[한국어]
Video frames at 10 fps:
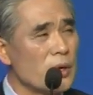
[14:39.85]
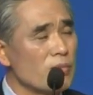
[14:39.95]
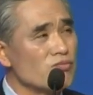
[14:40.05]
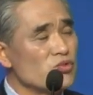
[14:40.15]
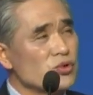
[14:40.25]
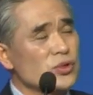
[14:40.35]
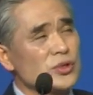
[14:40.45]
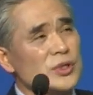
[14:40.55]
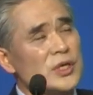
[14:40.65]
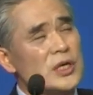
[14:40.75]

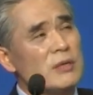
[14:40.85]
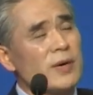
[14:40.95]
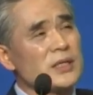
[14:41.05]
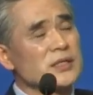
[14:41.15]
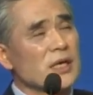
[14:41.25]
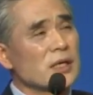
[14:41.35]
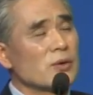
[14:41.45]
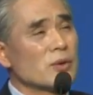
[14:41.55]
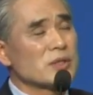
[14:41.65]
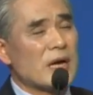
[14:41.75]
무슨 일만
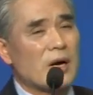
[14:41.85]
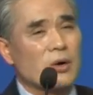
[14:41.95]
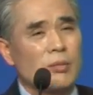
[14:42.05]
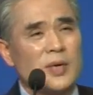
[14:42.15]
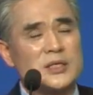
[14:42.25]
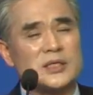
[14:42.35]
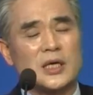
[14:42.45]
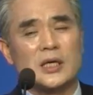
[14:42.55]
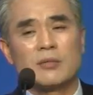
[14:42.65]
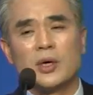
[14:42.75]
생기고 사건만
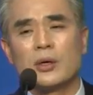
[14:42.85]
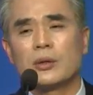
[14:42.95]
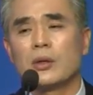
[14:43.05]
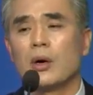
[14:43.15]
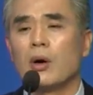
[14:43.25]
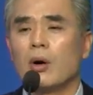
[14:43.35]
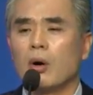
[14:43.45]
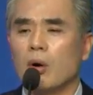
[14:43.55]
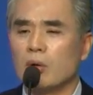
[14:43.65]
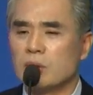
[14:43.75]
생기면
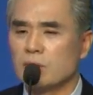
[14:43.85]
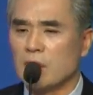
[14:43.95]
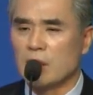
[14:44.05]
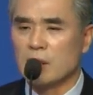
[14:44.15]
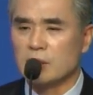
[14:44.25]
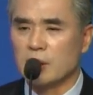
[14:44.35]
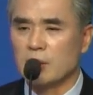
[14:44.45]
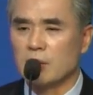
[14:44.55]
어디로 갈라 그래요?